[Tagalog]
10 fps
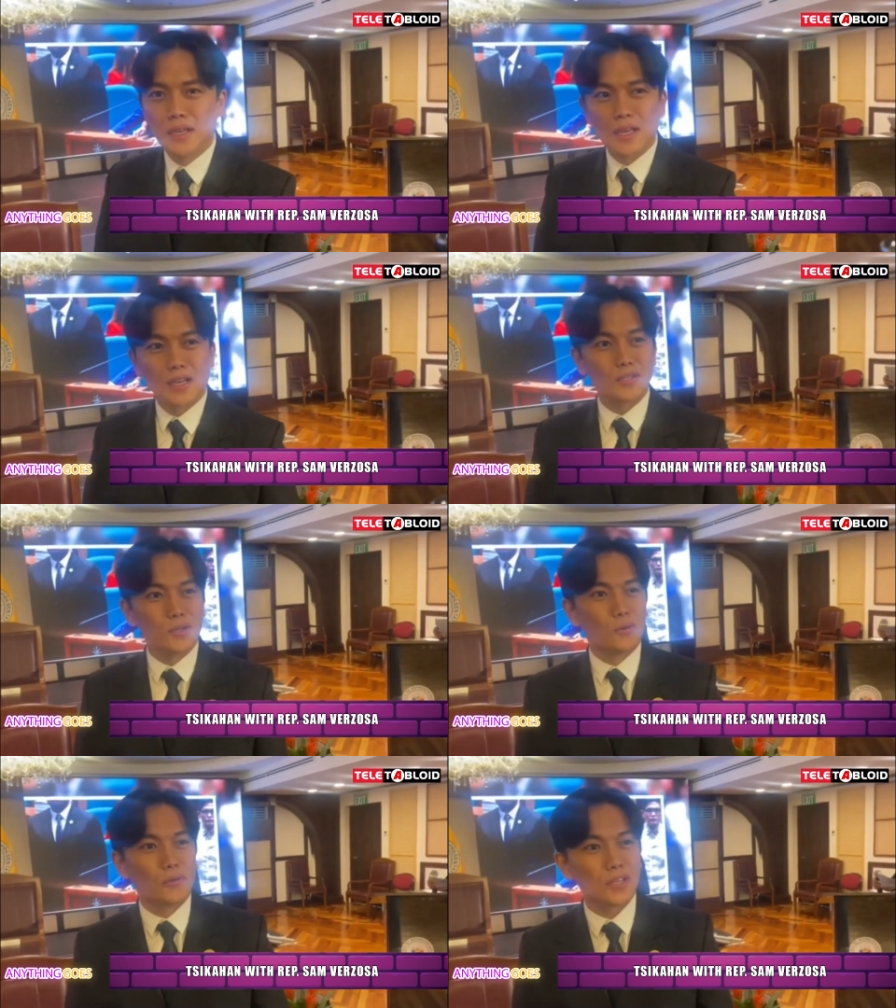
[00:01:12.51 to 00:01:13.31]
Kasi
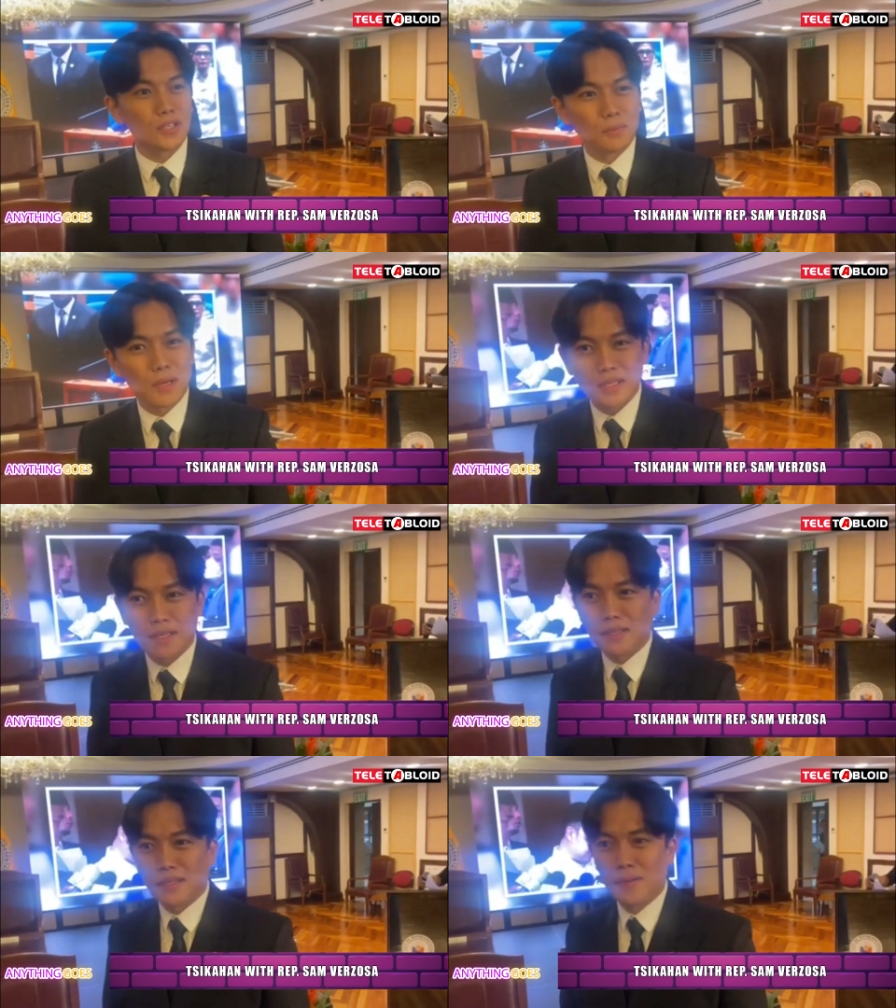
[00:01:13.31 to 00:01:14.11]
nung Christmas,
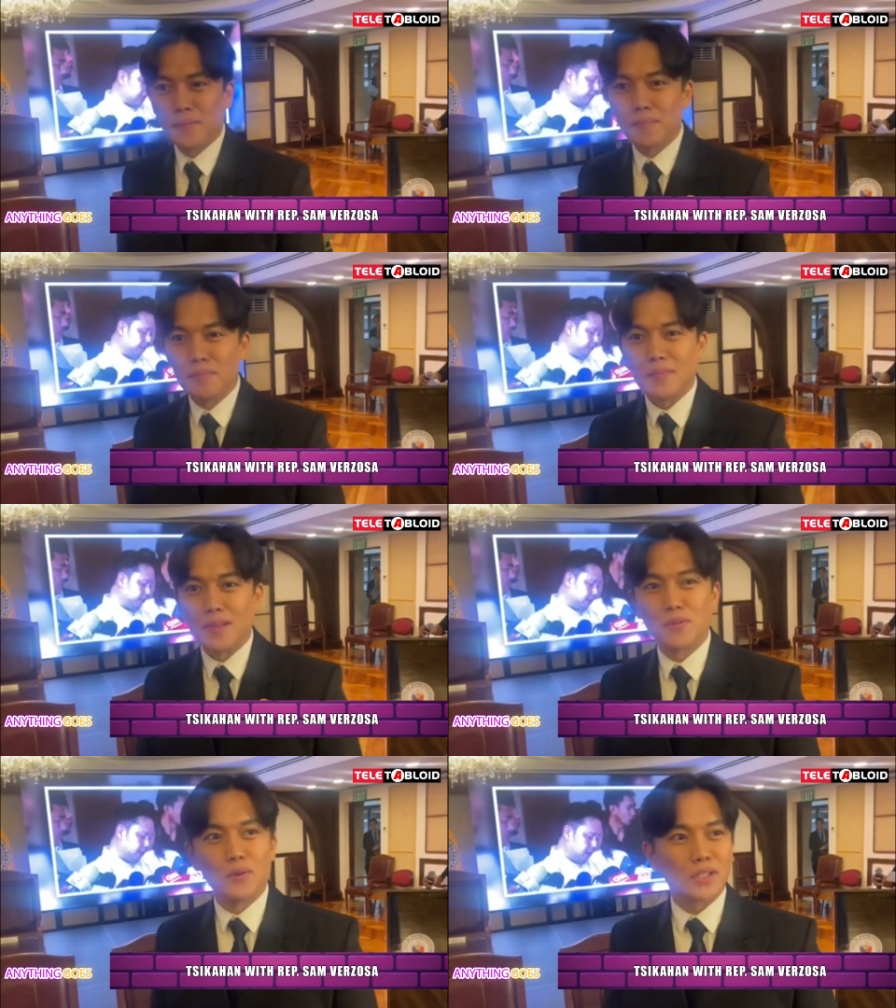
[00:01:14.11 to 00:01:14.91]
eh,
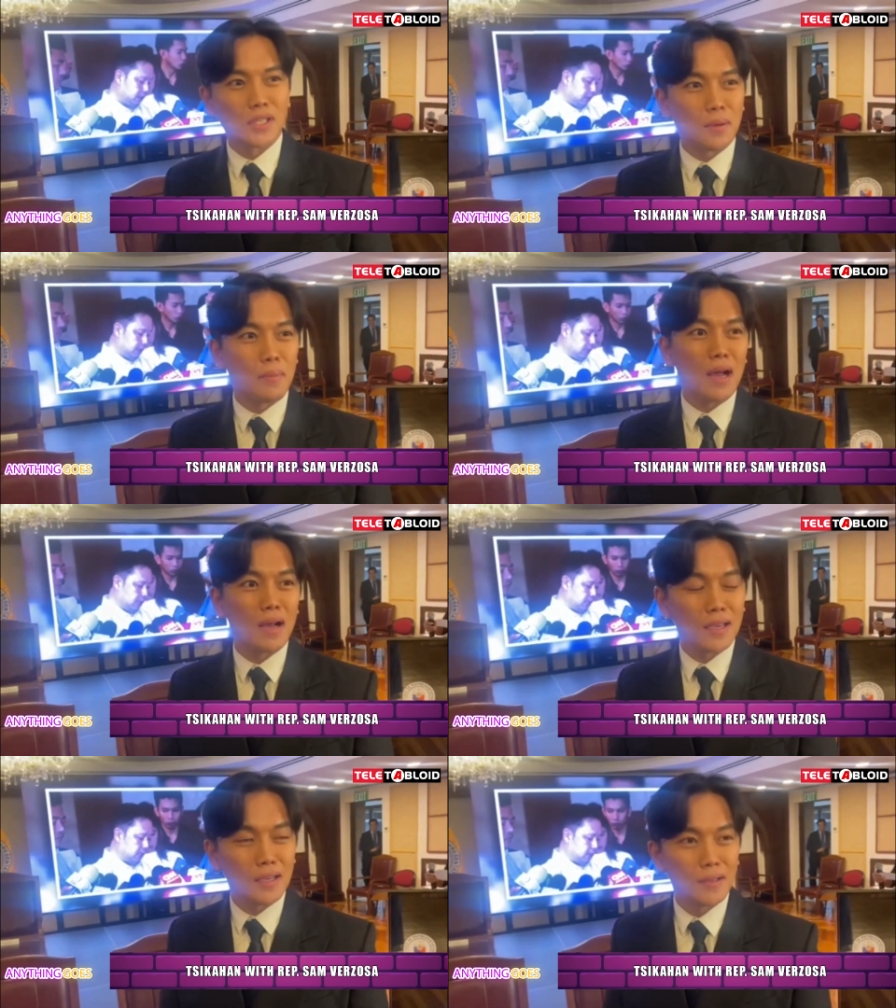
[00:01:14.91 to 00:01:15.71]
nandulog siya sa
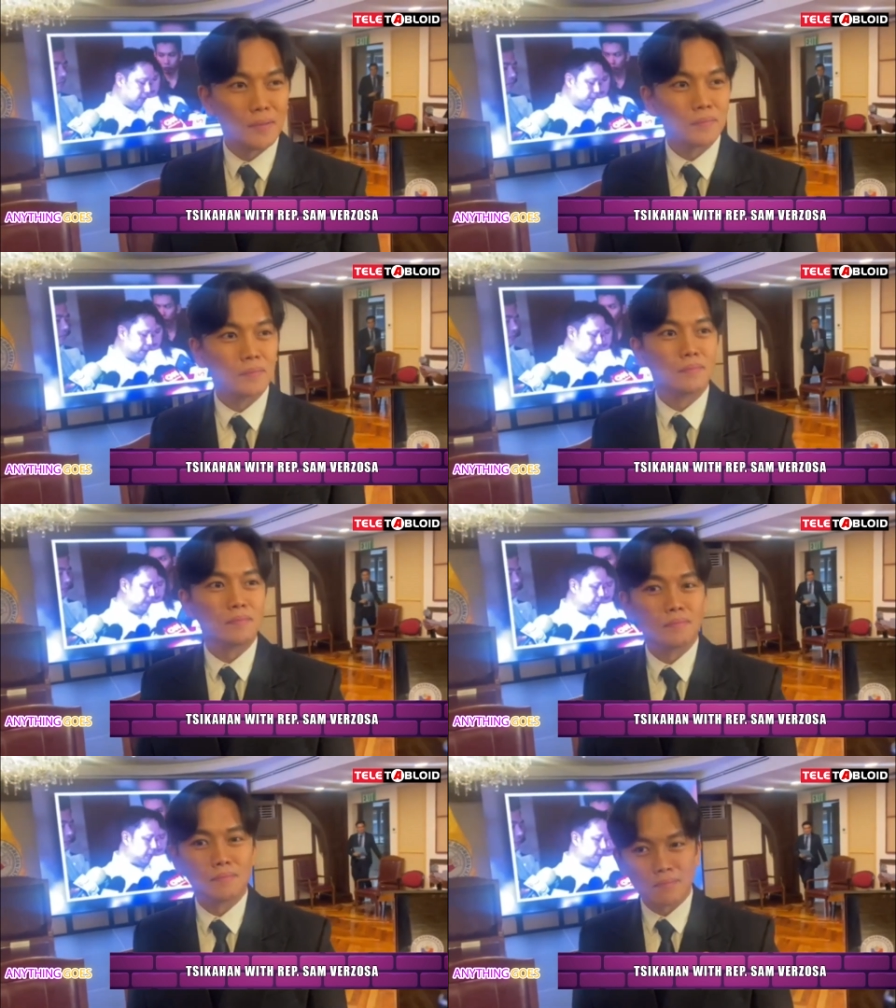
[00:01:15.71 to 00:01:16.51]
bahay. Kayo magkasama.
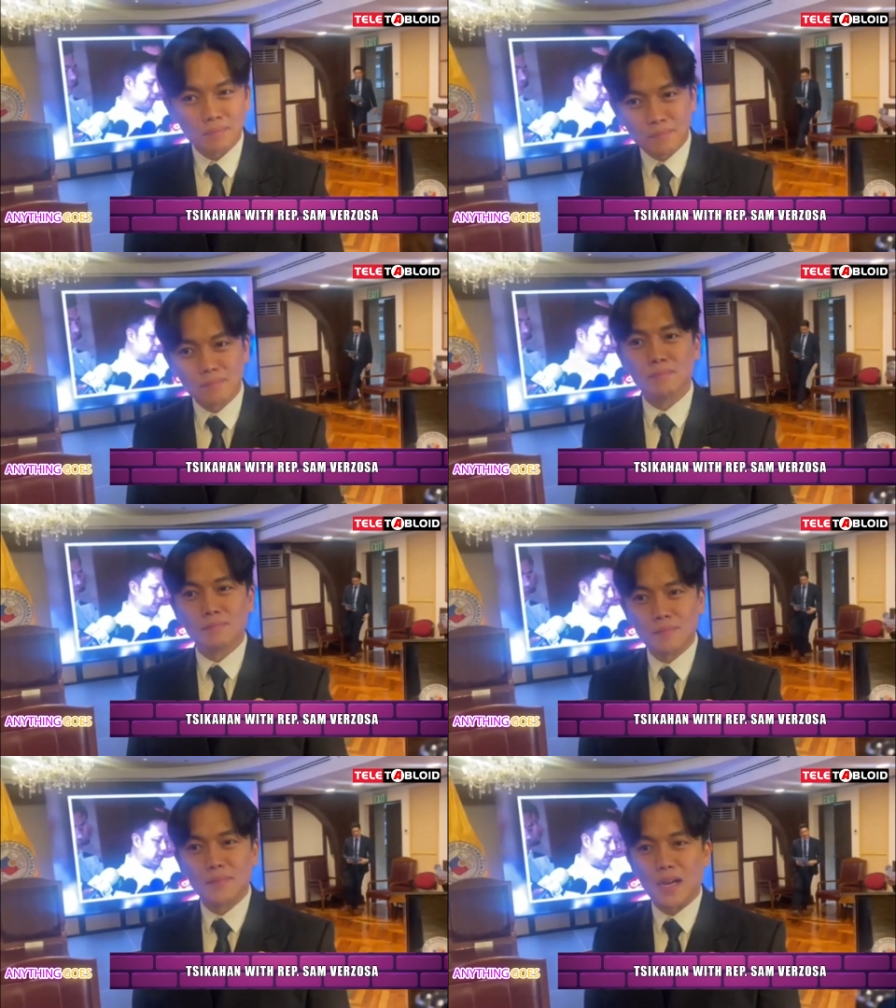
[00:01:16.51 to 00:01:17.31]
Hmm,
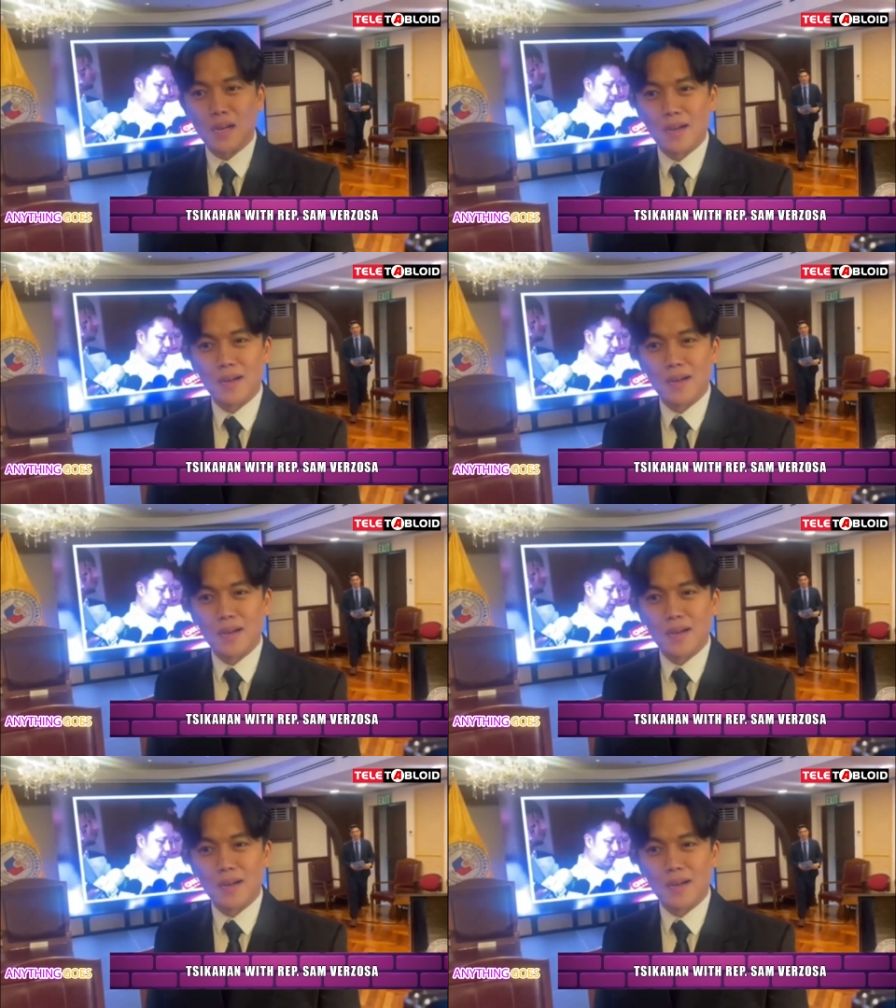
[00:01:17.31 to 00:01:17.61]
mm, naka